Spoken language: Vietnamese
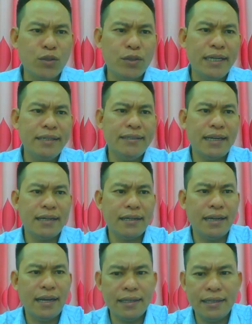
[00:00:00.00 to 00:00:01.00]
tôi nghĩ rằng
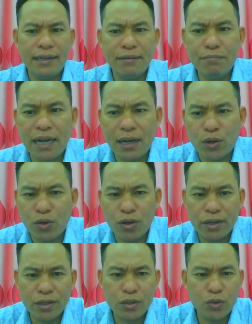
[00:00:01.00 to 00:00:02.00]
là những bà
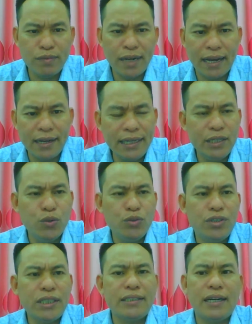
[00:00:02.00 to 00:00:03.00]
con cũng đã
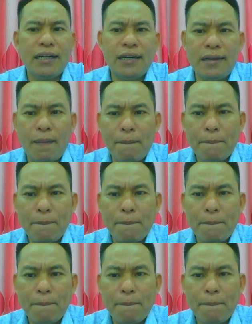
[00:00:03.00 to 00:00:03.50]
hiểu rất rõ